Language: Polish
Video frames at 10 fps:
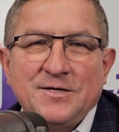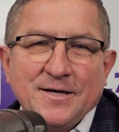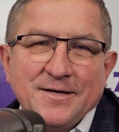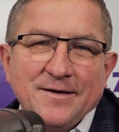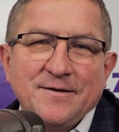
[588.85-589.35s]

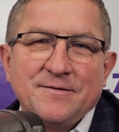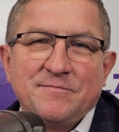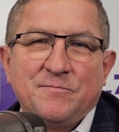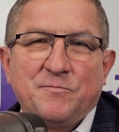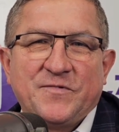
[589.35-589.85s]
dzięki
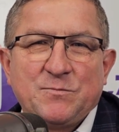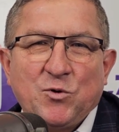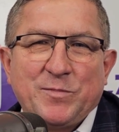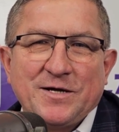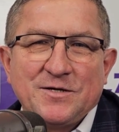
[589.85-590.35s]

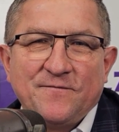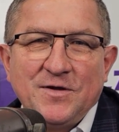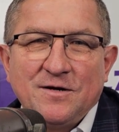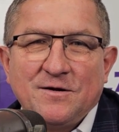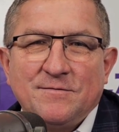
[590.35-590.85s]

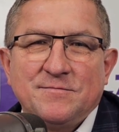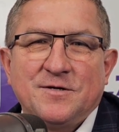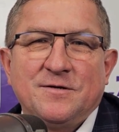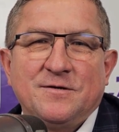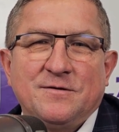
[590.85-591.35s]
współpracownikom
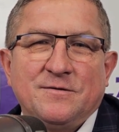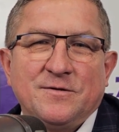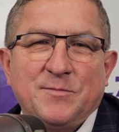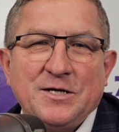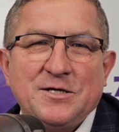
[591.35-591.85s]
e,
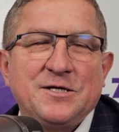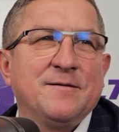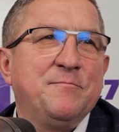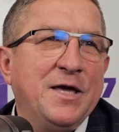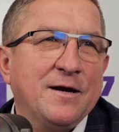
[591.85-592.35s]
odbędzie
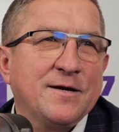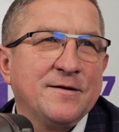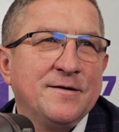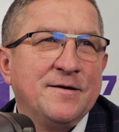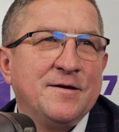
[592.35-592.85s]
się
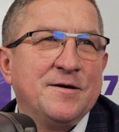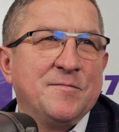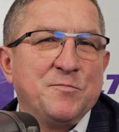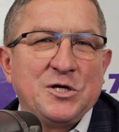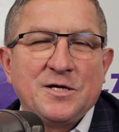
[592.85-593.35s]
bieg
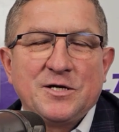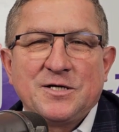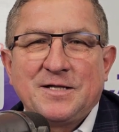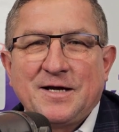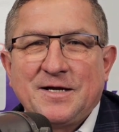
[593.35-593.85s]
Myślę,
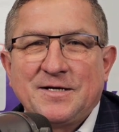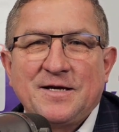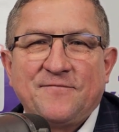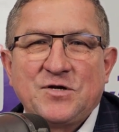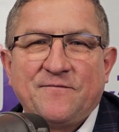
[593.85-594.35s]
że tak jak
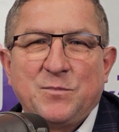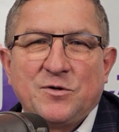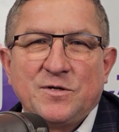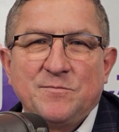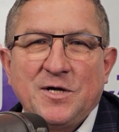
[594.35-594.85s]
zawsze w
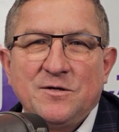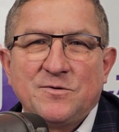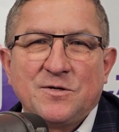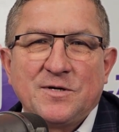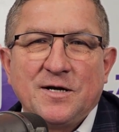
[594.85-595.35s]

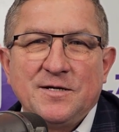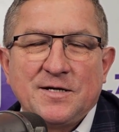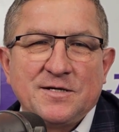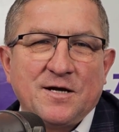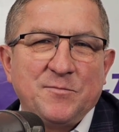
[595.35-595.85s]
porozumieniu z
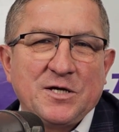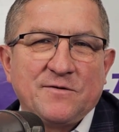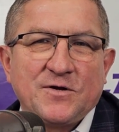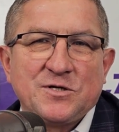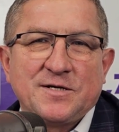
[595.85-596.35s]
organizacjami, a
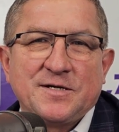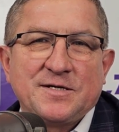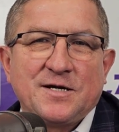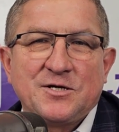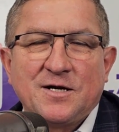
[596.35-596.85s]
zwłaszcza ze
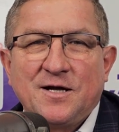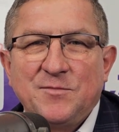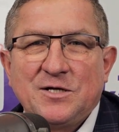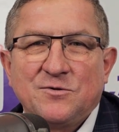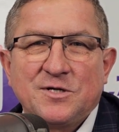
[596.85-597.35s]

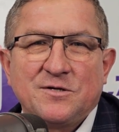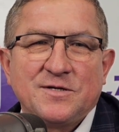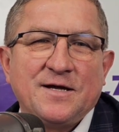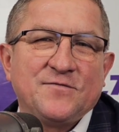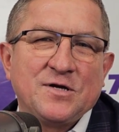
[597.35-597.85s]
strażakami, którzy
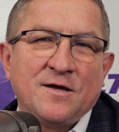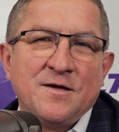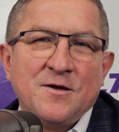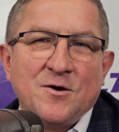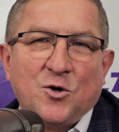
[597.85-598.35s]
to zawsze
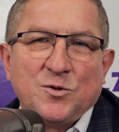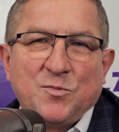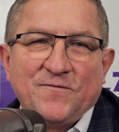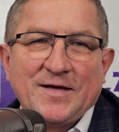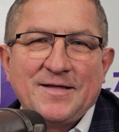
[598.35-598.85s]

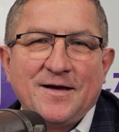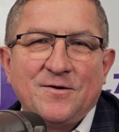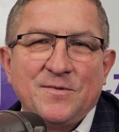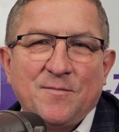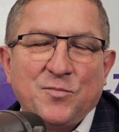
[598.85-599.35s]

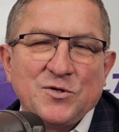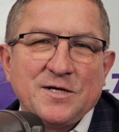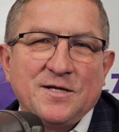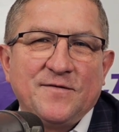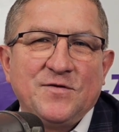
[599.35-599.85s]
odpowiadają nam
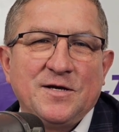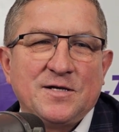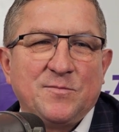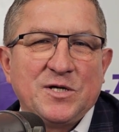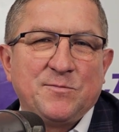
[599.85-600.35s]
pozytywnie i
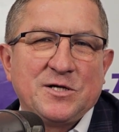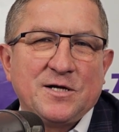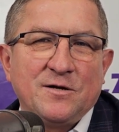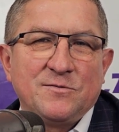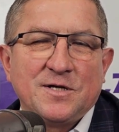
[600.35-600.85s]

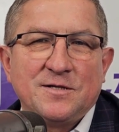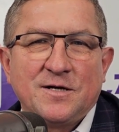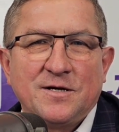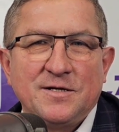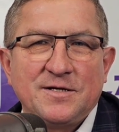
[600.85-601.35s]
zabezpieczają ten
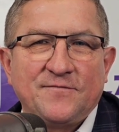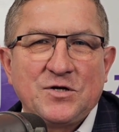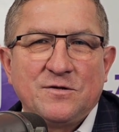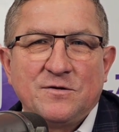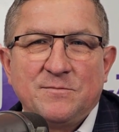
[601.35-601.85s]
teren i
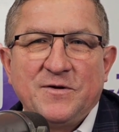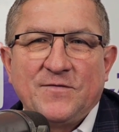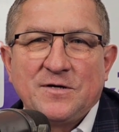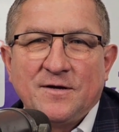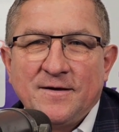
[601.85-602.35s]
zawsze to
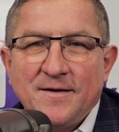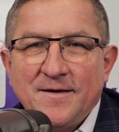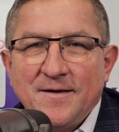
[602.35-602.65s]
odbywa się